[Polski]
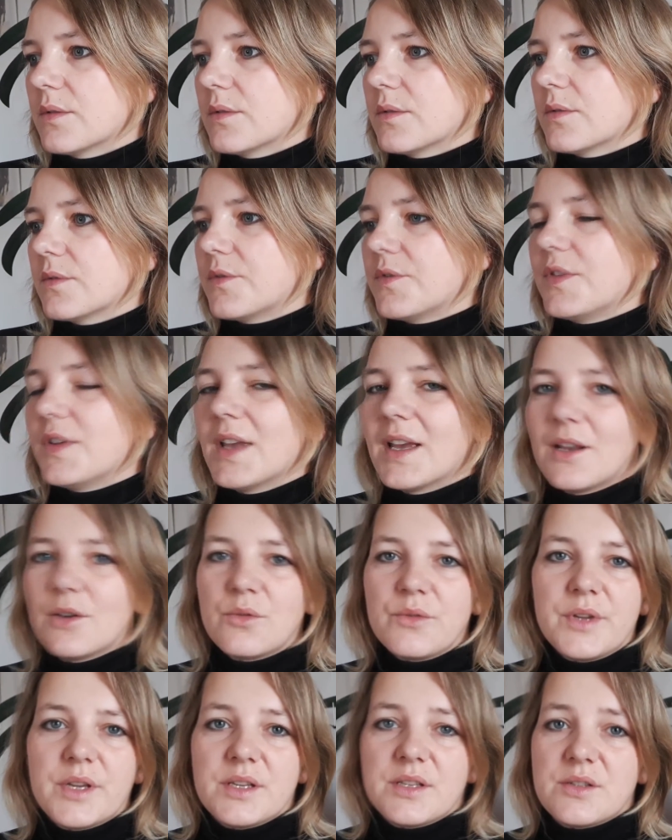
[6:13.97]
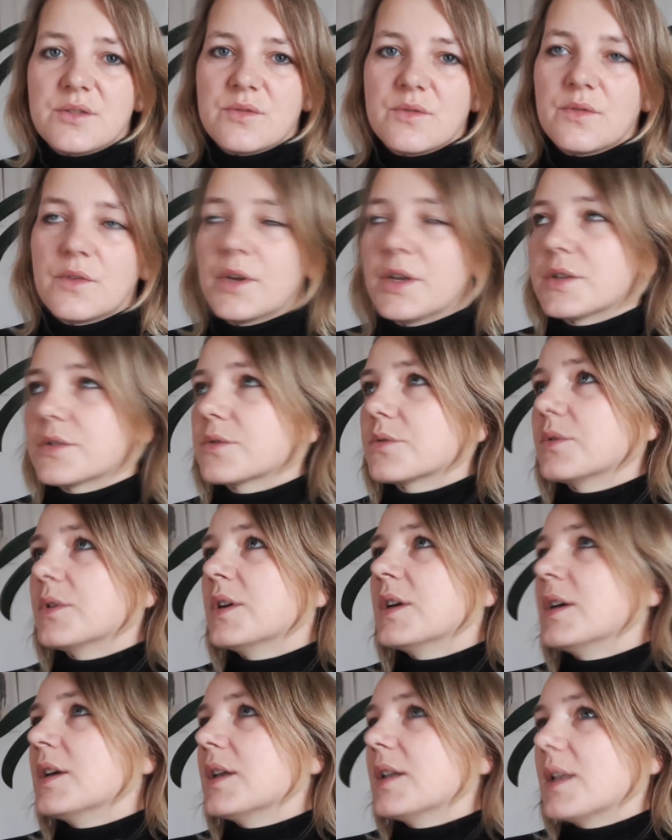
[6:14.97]
wielu jeźdźców, o Jezu,
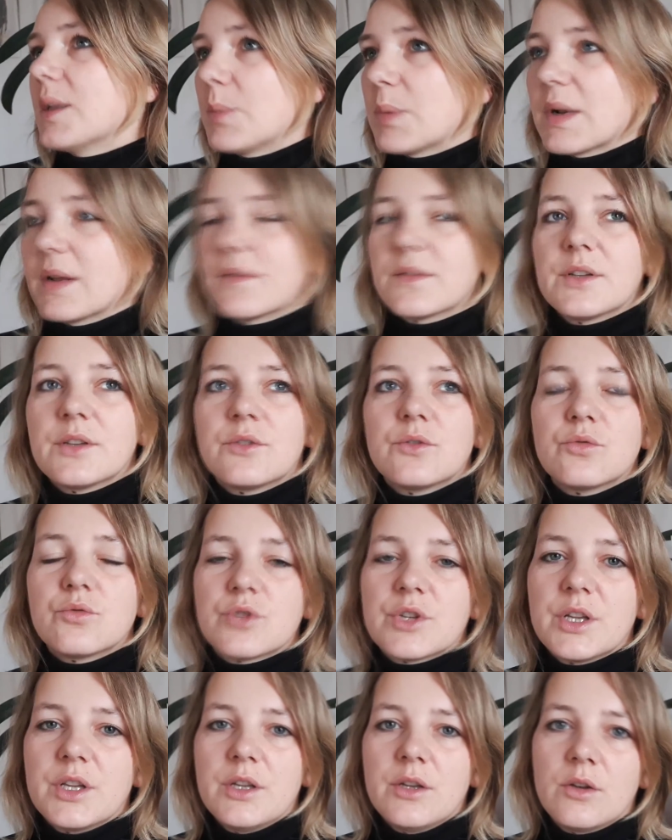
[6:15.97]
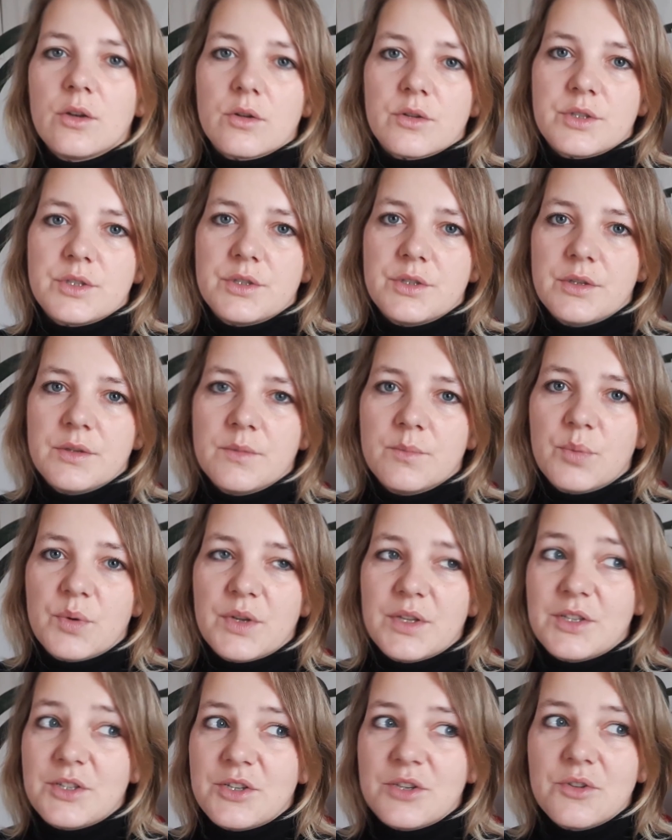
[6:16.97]
naprawdę dużej ilości.
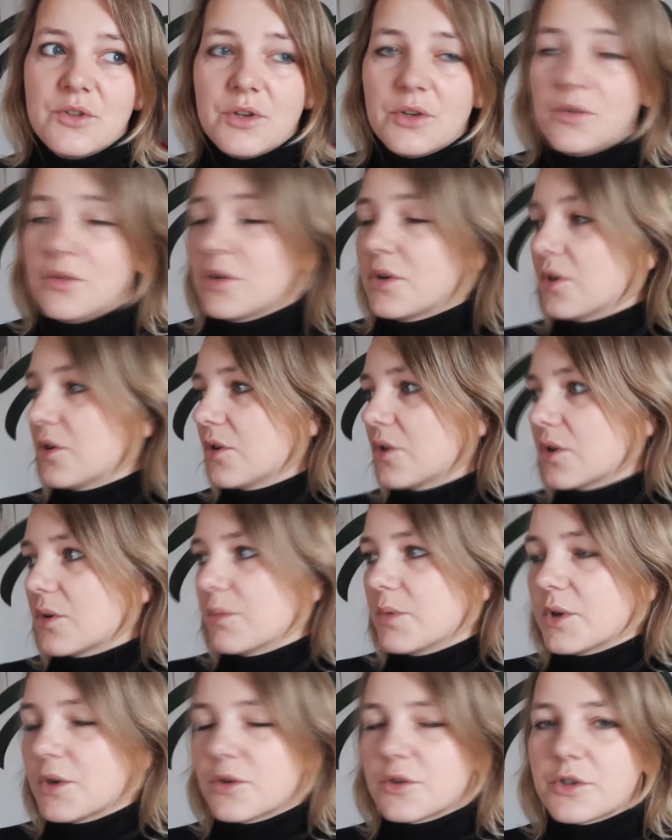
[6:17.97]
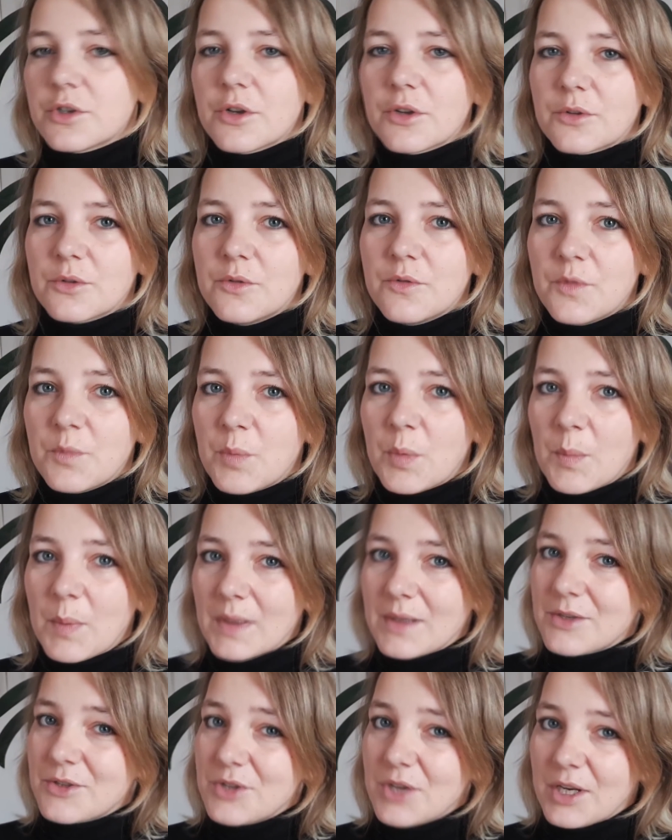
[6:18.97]
Pojedzie się do niektórych ogromnych ośrodków i
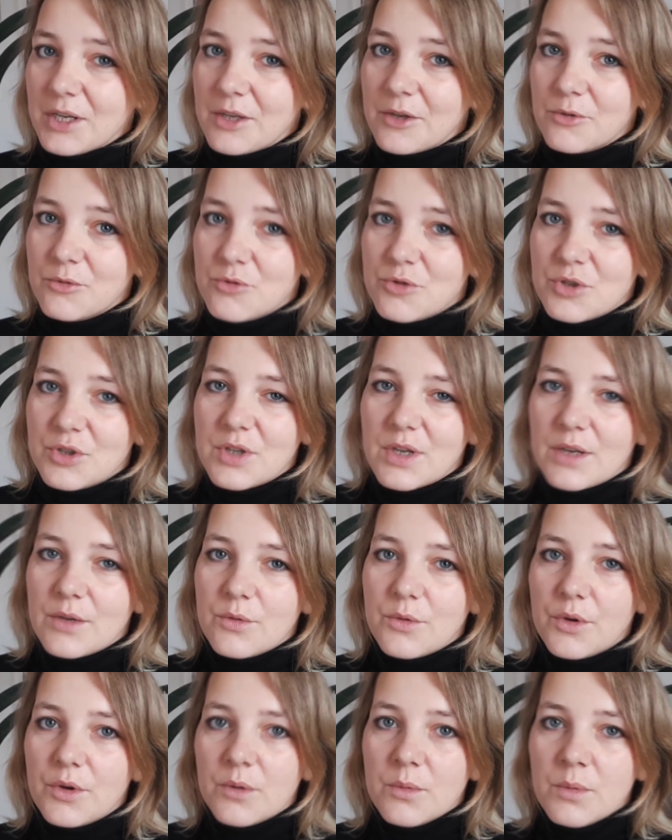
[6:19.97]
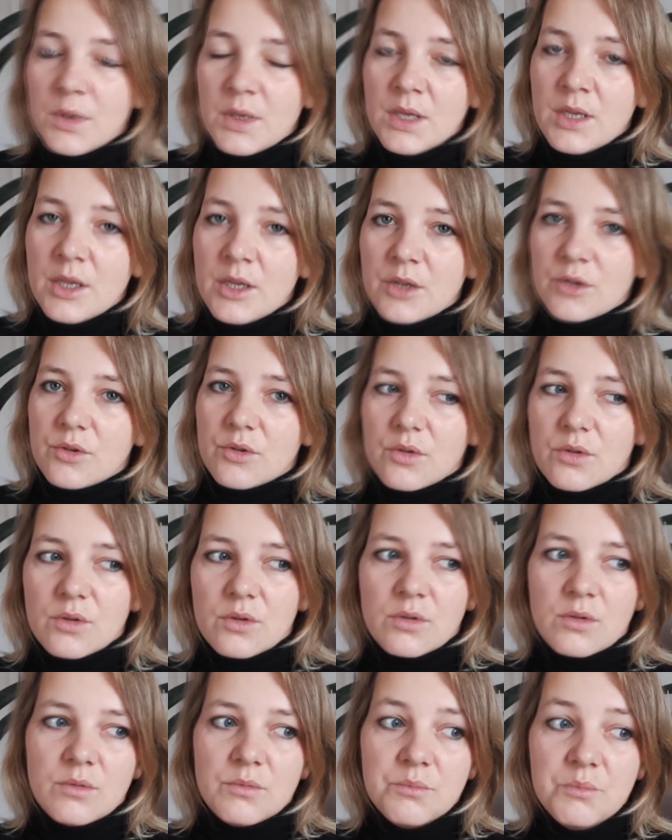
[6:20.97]
popatrzy, jak niektórzy trenują,
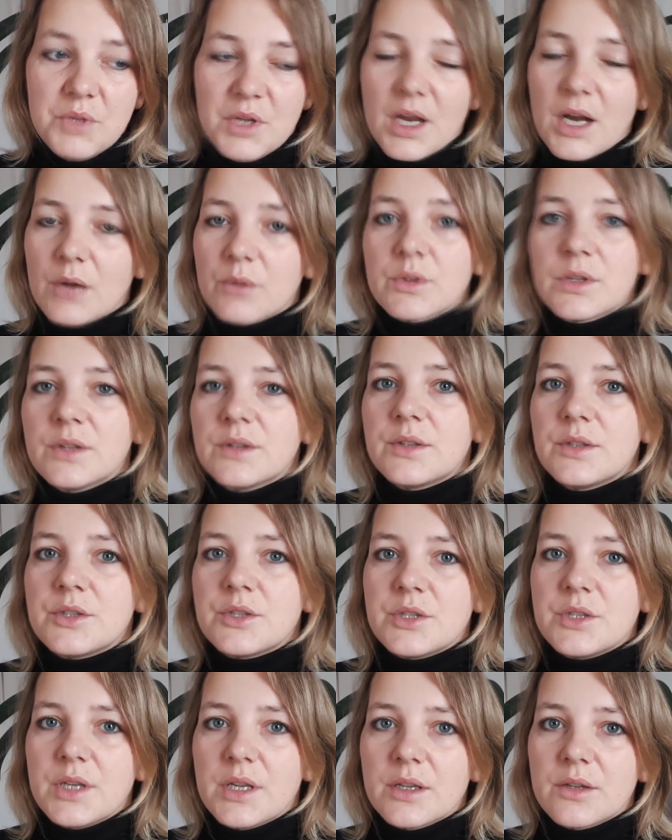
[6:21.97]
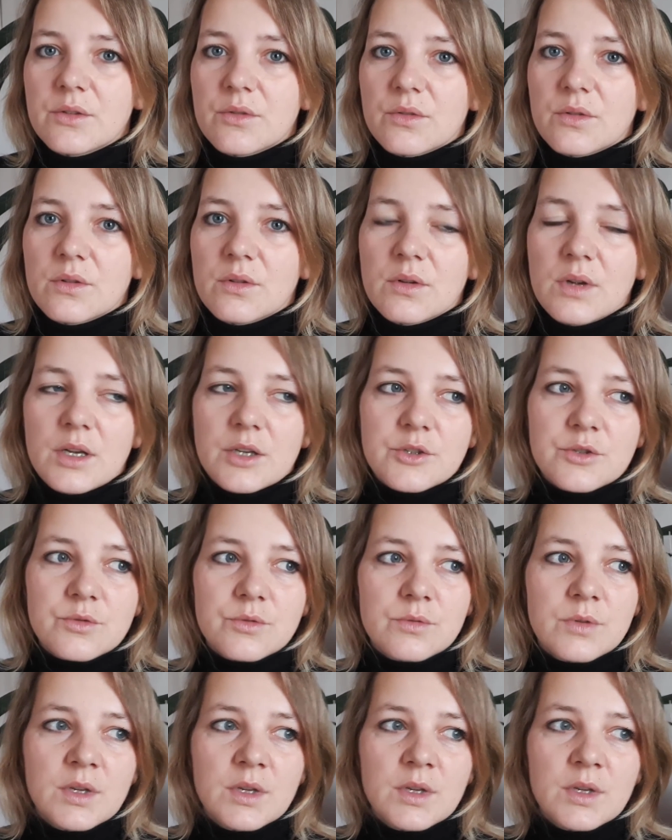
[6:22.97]
to mi autentycznie to aż